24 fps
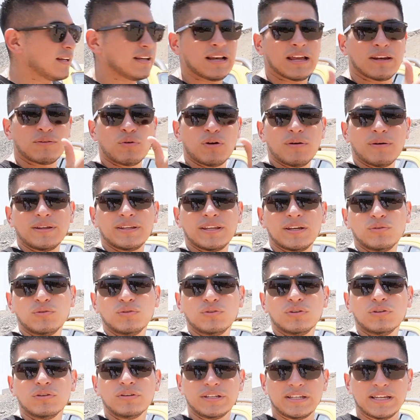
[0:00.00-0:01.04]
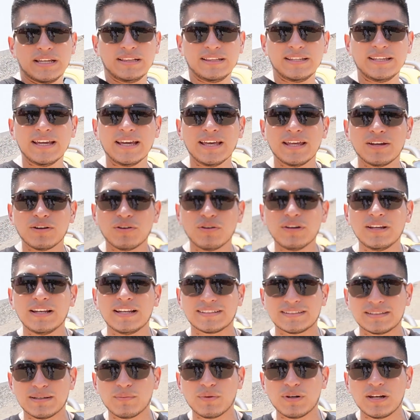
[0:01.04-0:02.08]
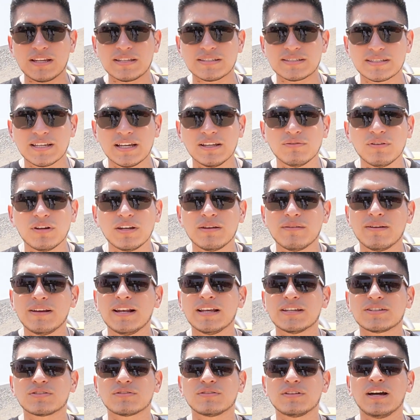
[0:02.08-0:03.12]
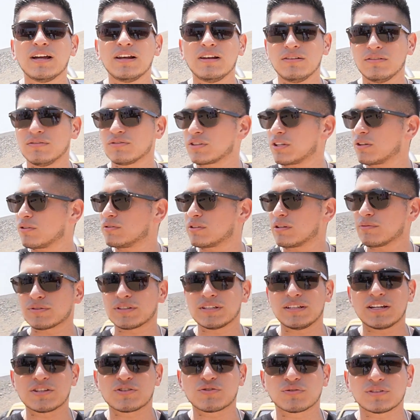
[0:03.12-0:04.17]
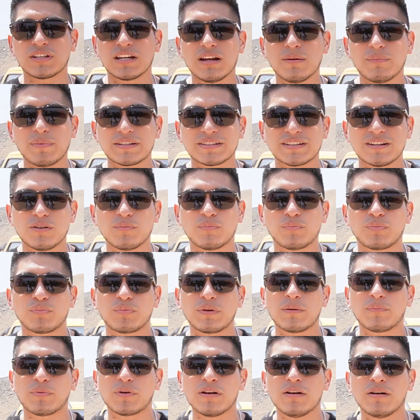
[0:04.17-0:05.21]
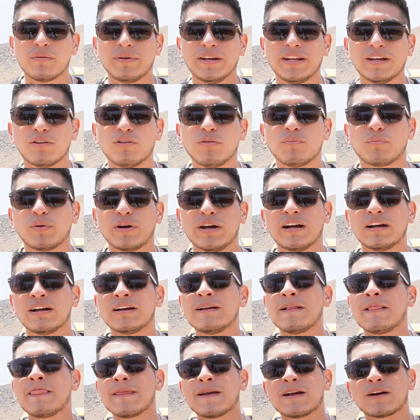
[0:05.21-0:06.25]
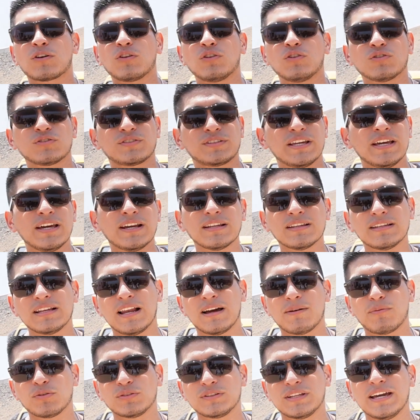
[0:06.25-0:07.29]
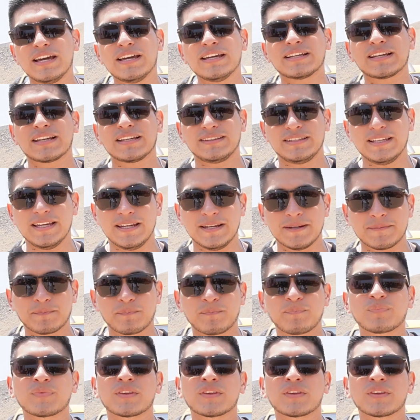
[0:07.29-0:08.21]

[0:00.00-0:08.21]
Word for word: eh, la nueva de 1 y el día de hoy la estamos lanzando a nivel nacional, nos encontramos en la Chutana para hacer la prueba de manejo y puedan conocer de las bondades que tienen.